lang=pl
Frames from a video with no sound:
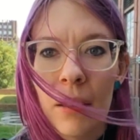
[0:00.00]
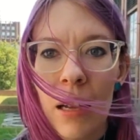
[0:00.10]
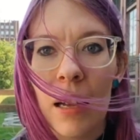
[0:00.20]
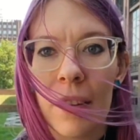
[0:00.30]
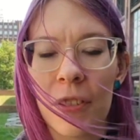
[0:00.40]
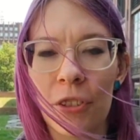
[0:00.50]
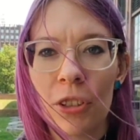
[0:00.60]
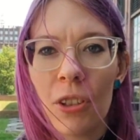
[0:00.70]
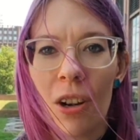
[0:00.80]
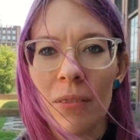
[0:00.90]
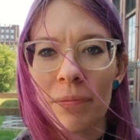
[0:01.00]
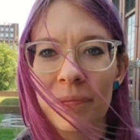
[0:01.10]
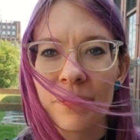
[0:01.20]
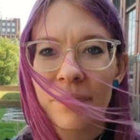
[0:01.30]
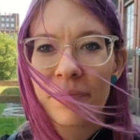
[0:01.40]
Aha, w sensie to?
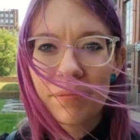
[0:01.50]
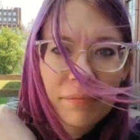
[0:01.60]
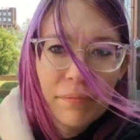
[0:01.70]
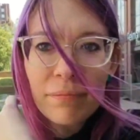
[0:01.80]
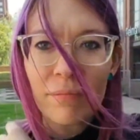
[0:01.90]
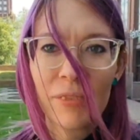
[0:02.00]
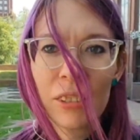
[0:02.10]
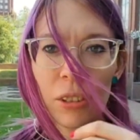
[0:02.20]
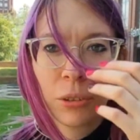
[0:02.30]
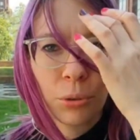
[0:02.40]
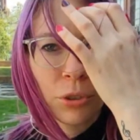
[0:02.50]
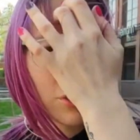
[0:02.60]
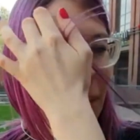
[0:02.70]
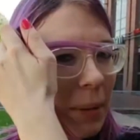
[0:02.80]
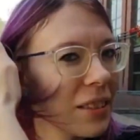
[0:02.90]
No to już,
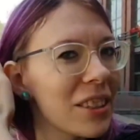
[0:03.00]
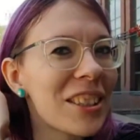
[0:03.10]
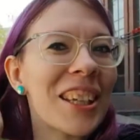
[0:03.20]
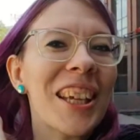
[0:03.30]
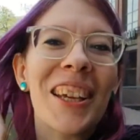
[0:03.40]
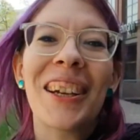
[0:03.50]
nie ma zawieszki.